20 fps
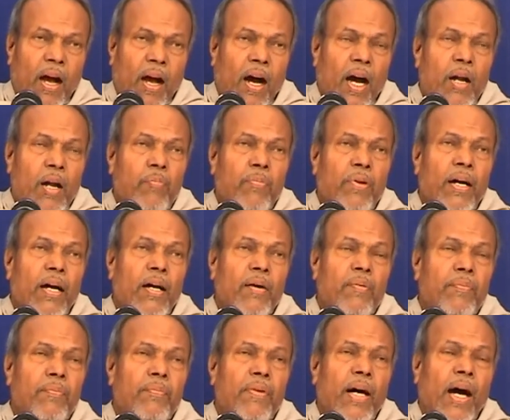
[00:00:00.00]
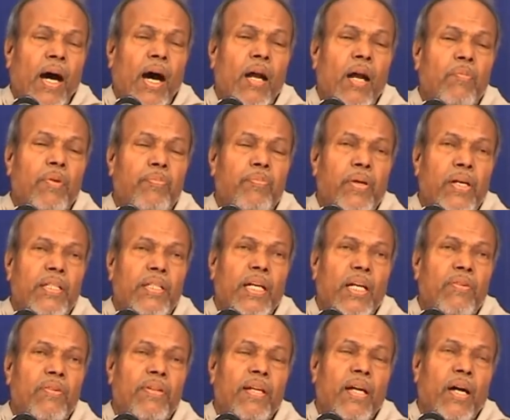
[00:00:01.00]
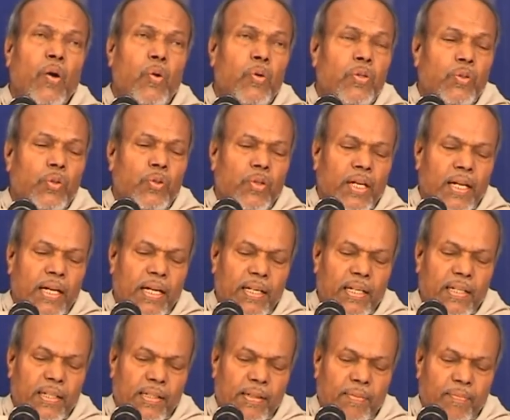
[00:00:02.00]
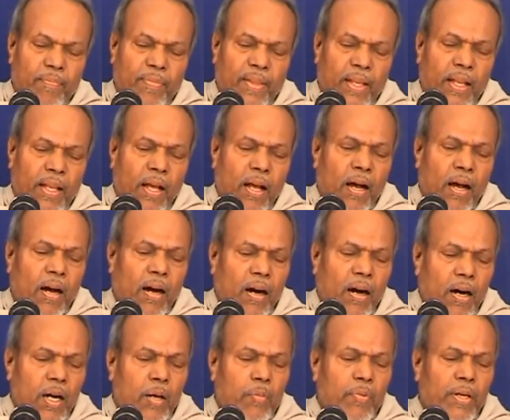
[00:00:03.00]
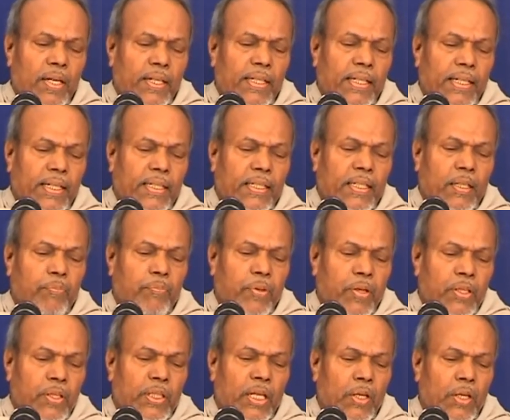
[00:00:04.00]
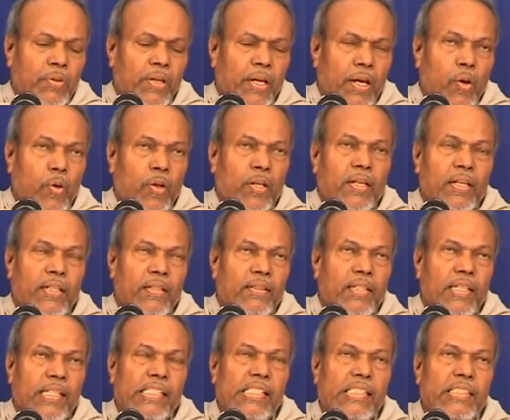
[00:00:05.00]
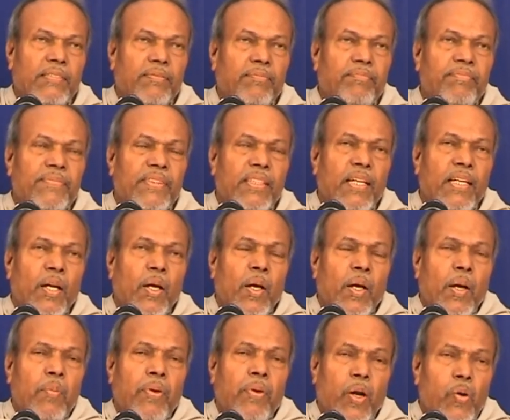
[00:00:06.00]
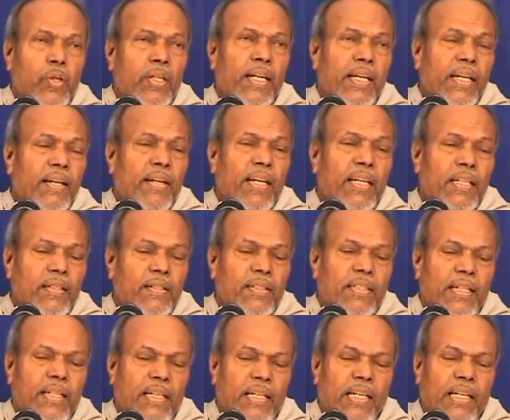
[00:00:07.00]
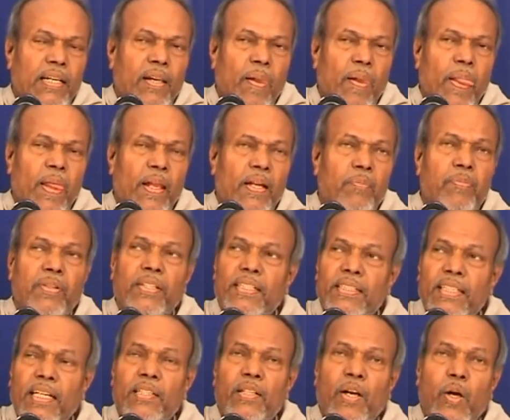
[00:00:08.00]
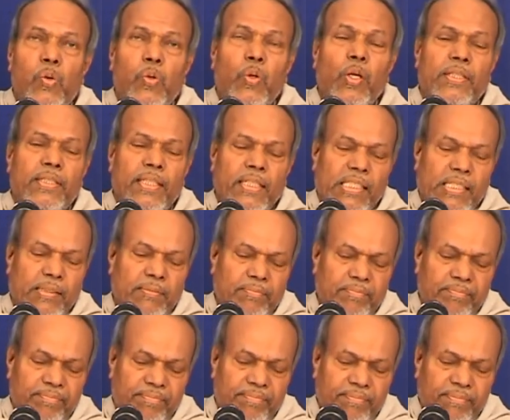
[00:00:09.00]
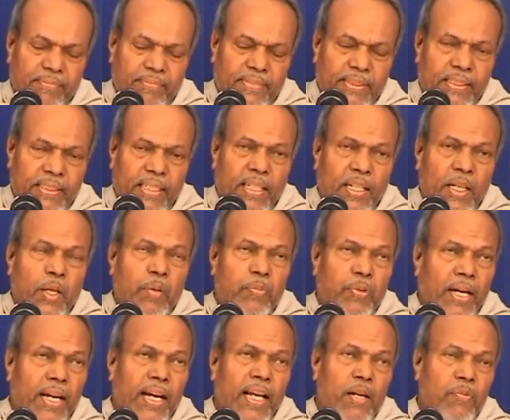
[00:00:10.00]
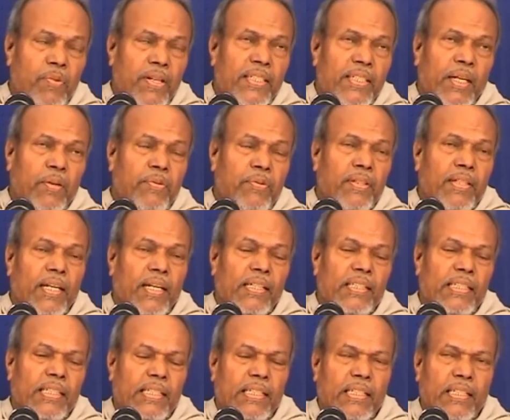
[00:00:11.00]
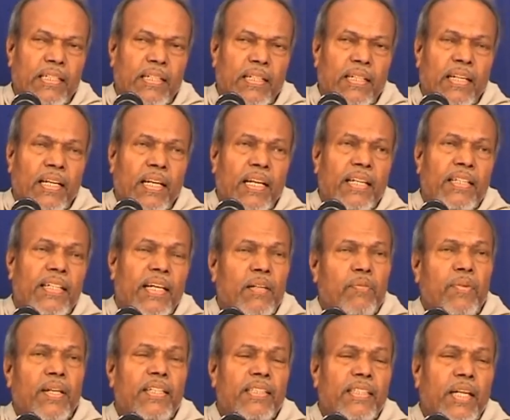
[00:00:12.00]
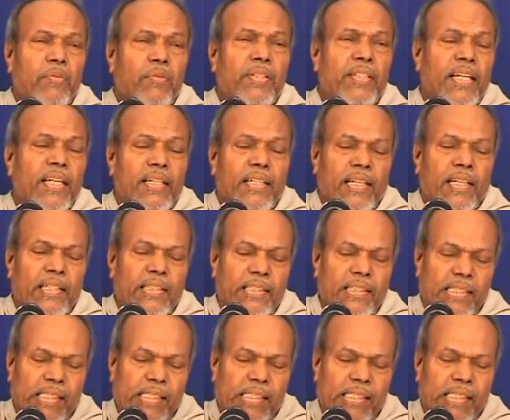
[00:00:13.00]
ஆன்மா ஆன்ம பெருந்தயவே அருள்னு சொன்னார் ஆன்ம இயற்கை பெருந்தயவே அருளராக இருந்தார் இப்போ அருளுக்கு என்ன விளக்கணும்னு கேட்டான் இப்போ இந்த சங்கம் அருள் உள்ள சங்கம் இப்போ ஆறாயிரம் பேர் சாப்பிட்ருக்காங்க தினம் மக்கள் சாப்பிட்டுக்கிட்டே இருக்காங்க